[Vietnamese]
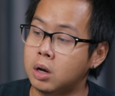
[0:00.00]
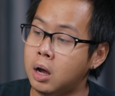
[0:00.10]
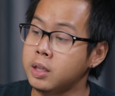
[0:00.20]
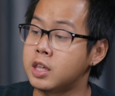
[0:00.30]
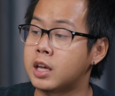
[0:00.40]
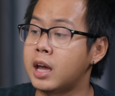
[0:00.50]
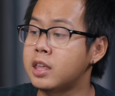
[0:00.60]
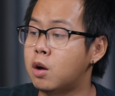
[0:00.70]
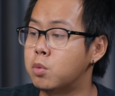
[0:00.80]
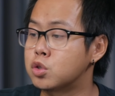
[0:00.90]
nó chỉ khác
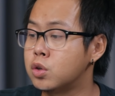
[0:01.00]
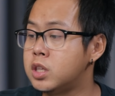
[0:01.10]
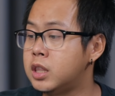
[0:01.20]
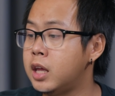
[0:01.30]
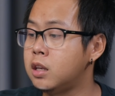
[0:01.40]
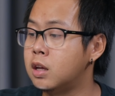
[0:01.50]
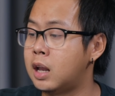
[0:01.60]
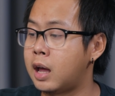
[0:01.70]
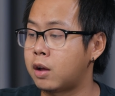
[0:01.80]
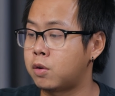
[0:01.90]
nhau một số chi tiết như
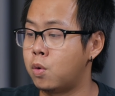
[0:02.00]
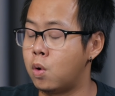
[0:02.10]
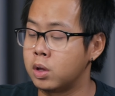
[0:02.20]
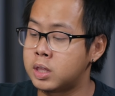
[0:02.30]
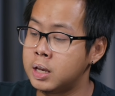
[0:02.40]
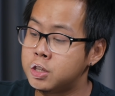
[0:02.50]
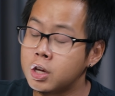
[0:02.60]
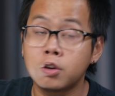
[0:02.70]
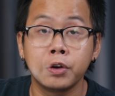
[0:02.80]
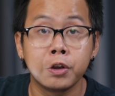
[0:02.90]
là của trên
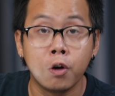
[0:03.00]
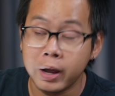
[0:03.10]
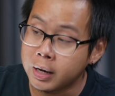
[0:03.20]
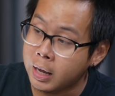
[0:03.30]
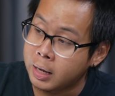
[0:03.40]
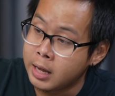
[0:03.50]
chiếc Ringo S này